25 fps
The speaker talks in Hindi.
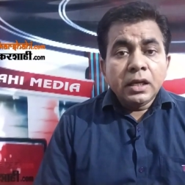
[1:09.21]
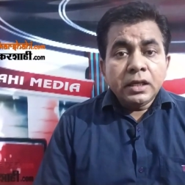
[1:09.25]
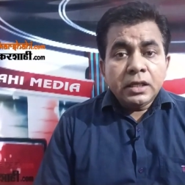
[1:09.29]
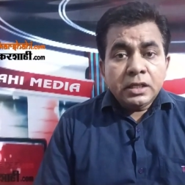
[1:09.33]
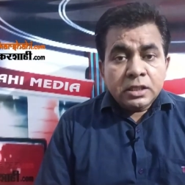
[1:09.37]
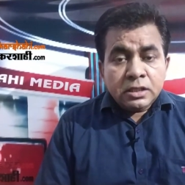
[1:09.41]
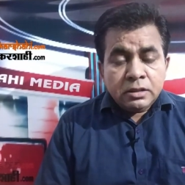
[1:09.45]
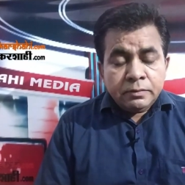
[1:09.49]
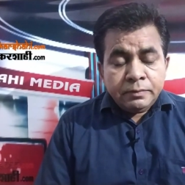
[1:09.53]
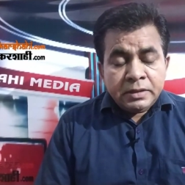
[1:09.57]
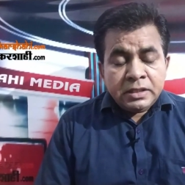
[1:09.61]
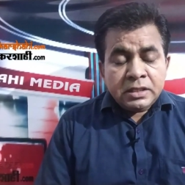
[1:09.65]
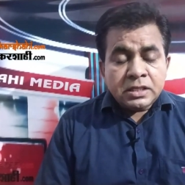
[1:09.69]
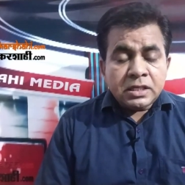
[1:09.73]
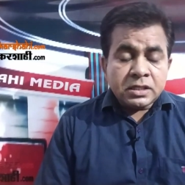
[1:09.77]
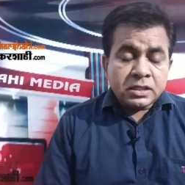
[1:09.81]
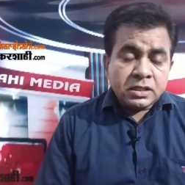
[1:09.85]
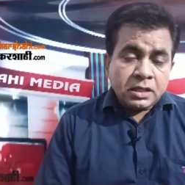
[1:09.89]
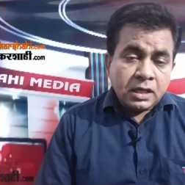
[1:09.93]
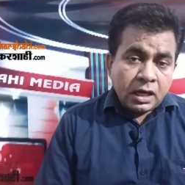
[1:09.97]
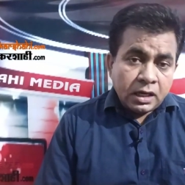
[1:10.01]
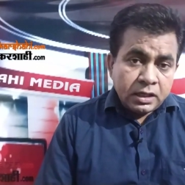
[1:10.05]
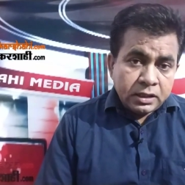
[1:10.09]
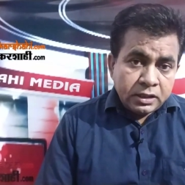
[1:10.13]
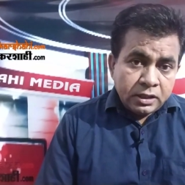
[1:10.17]
इस बीच
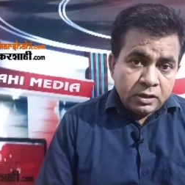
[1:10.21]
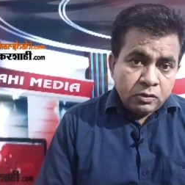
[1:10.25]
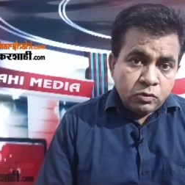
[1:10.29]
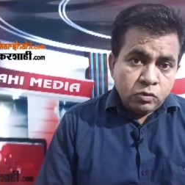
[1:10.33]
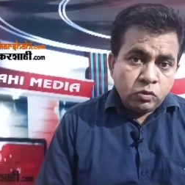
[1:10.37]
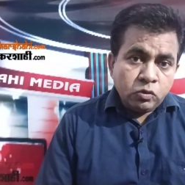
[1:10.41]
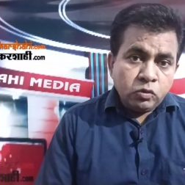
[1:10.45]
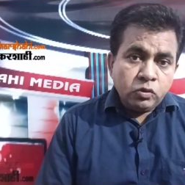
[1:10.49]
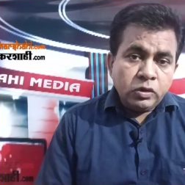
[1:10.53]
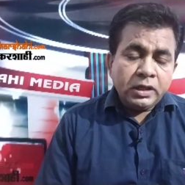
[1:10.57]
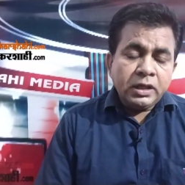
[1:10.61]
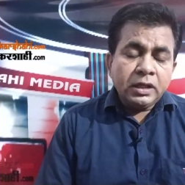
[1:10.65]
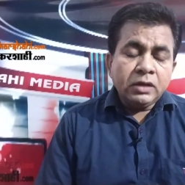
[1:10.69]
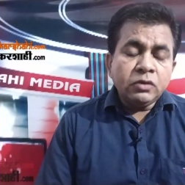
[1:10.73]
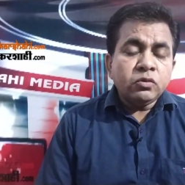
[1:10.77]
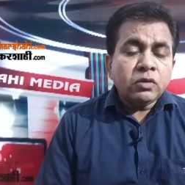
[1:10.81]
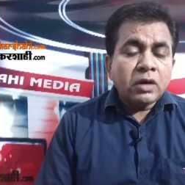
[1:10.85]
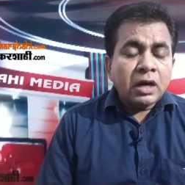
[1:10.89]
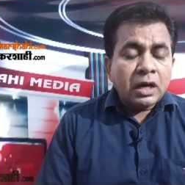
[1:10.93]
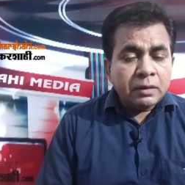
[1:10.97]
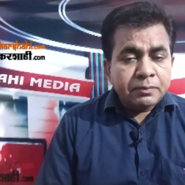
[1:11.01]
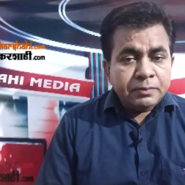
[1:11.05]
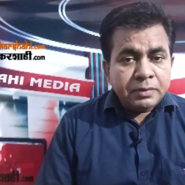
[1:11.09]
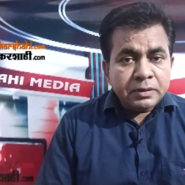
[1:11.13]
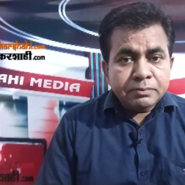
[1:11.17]
स्थानीय लोगों ने
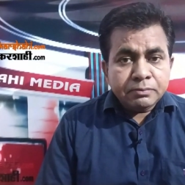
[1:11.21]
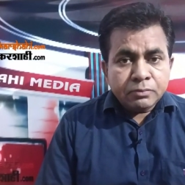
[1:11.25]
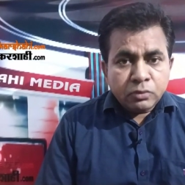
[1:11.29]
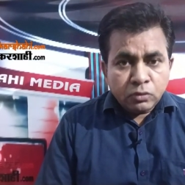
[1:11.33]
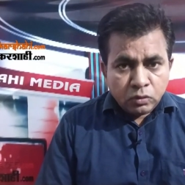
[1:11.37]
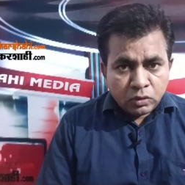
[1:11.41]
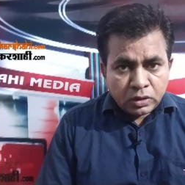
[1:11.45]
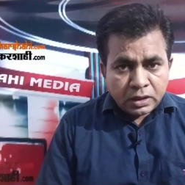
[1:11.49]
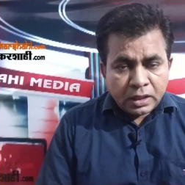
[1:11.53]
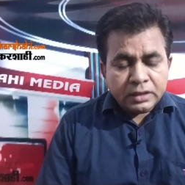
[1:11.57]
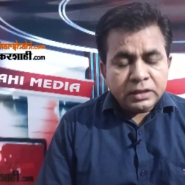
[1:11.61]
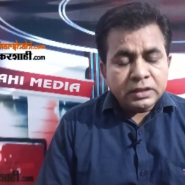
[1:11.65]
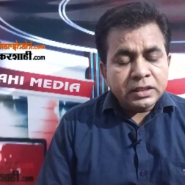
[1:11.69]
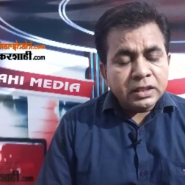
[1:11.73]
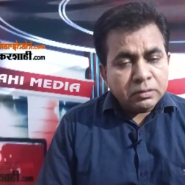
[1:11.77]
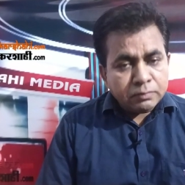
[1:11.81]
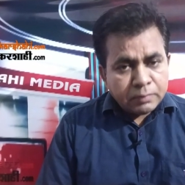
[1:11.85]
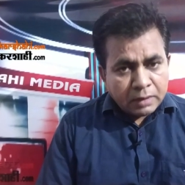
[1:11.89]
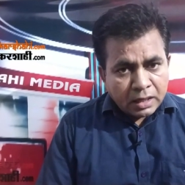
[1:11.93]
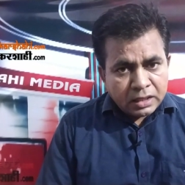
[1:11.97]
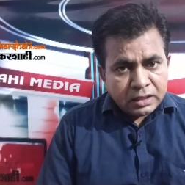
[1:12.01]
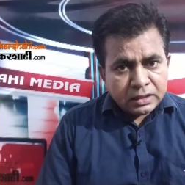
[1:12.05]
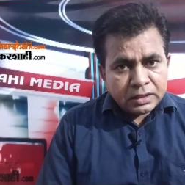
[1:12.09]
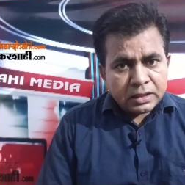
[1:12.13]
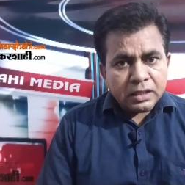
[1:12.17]
वहाँ पे पुल का
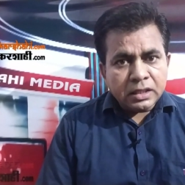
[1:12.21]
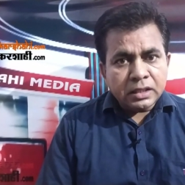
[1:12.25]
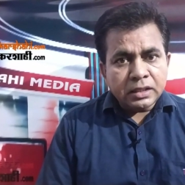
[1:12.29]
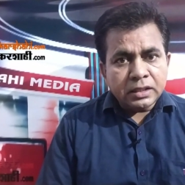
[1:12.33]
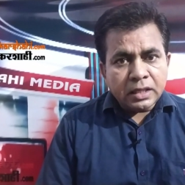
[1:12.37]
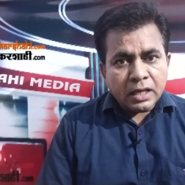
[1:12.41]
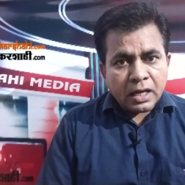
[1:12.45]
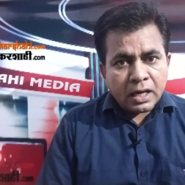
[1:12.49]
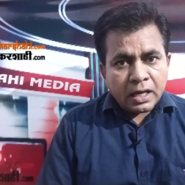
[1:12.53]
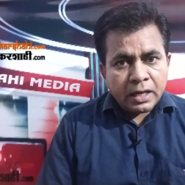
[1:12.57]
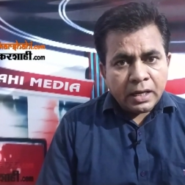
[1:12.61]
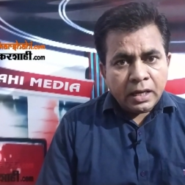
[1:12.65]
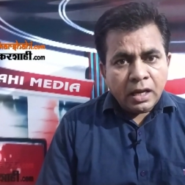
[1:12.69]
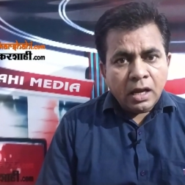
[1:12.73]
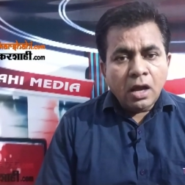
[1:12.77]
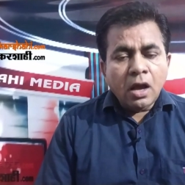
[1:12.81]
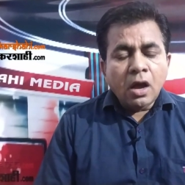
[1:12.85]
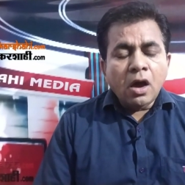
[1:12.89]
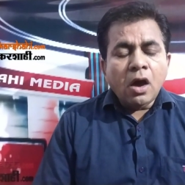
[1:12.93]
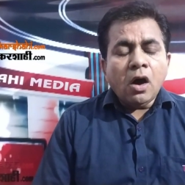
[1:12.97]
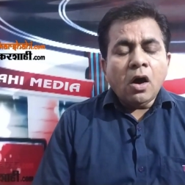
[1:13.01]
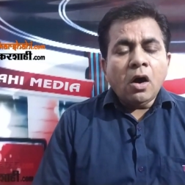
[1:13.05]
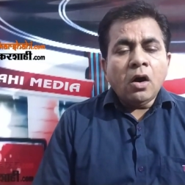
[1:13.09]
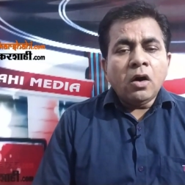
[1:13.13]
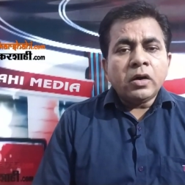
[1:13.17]
निर्माण कर लिया है
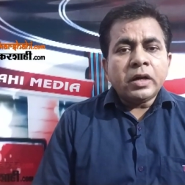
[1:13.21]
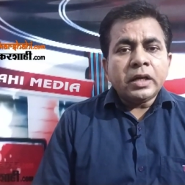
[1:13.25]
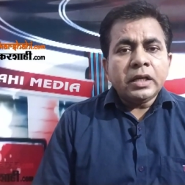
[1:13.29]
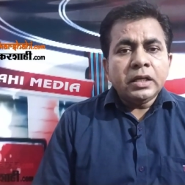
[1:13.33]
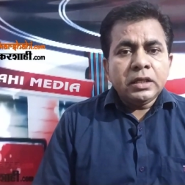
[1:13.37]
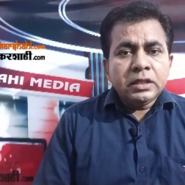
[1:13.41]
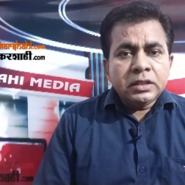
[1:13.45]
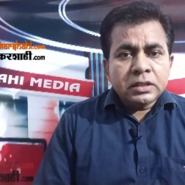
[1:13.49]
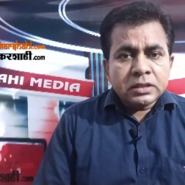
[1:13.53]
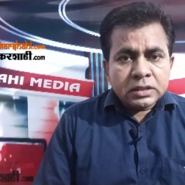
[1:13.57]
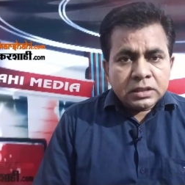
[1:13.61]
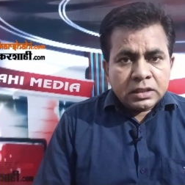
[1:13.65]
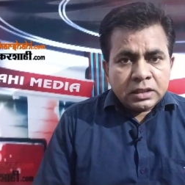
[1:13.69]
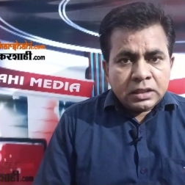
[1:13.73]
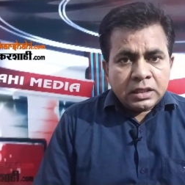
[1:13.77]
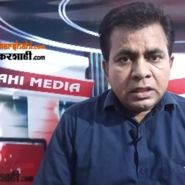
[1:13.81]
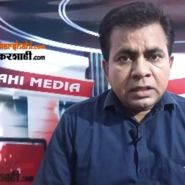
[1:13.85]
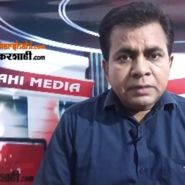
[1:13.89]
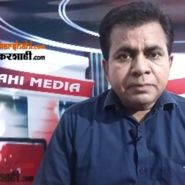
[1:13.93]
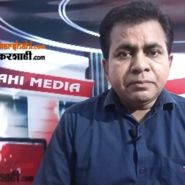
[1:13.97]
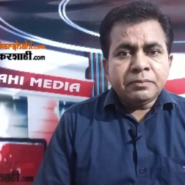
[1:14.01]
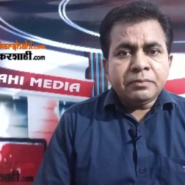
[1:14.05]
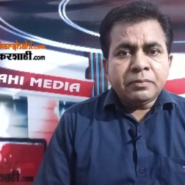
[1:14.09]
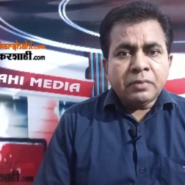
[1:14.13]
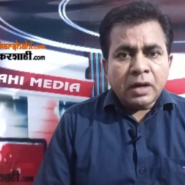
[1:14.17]
और
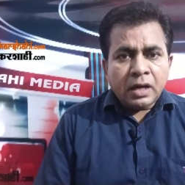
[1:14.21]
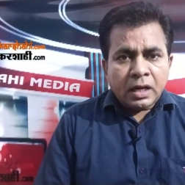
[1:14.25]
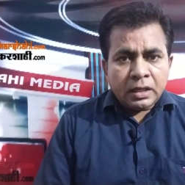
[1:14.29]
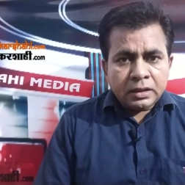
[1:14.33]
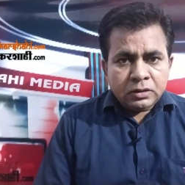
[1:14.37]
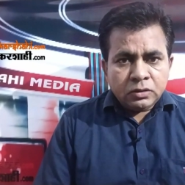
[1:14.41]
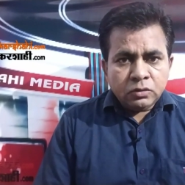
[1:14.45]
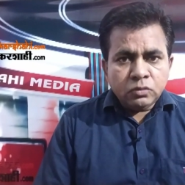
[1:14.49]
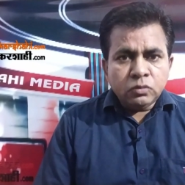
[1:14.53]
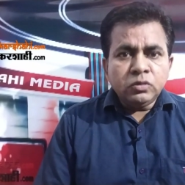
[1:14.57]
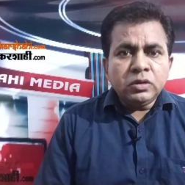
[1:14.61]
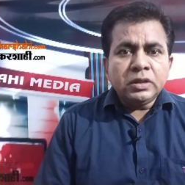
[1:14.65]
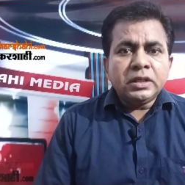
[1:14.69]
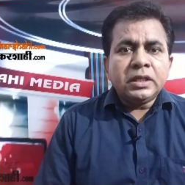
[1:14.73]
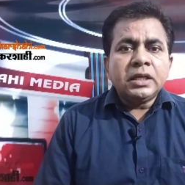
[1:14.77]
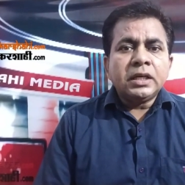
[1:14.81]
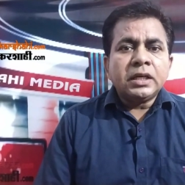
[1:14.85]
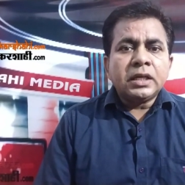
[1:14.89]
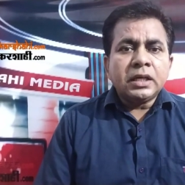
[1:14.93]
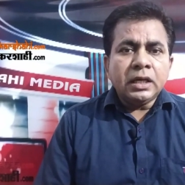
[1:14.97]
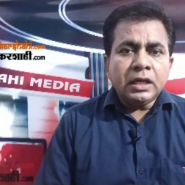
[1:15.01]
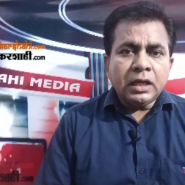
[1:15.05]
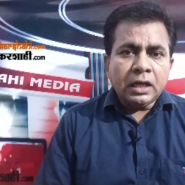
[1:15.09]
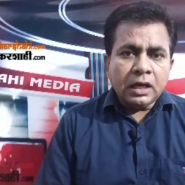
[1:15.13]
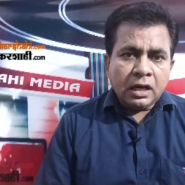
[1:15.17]
इसके बाद उनके
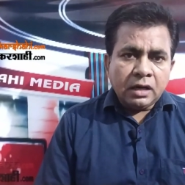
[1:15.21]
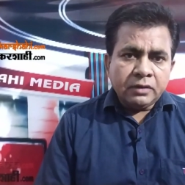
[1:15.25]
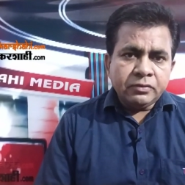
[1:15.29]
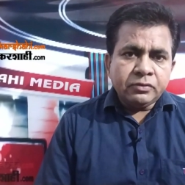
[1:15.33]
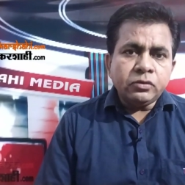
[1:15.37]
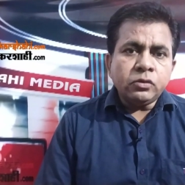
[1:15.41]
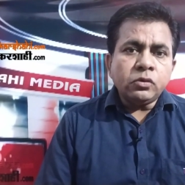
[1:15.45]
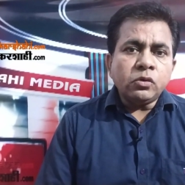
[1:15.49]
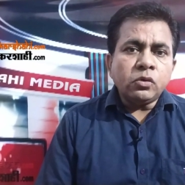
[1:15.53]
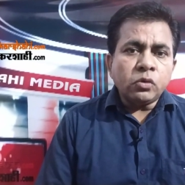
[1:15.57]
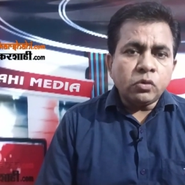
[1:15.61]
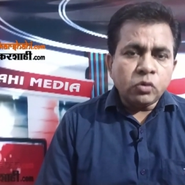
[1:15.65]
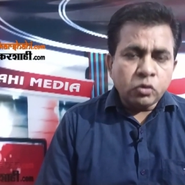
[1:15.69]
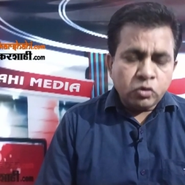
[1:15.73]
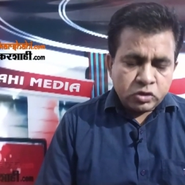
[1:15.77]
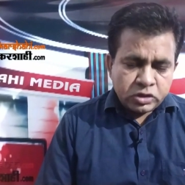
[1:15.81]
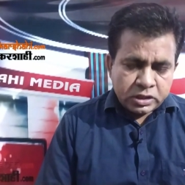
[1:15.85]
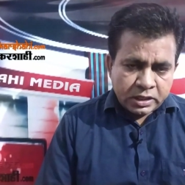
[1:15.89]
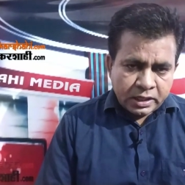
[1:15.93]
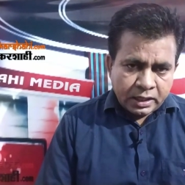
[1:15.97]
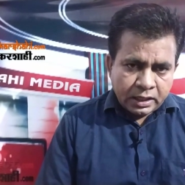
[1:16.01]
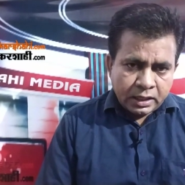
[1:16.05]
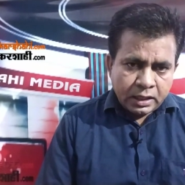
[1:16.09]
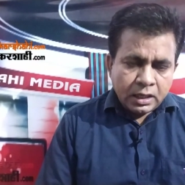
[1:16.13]
खिलाफ रोष है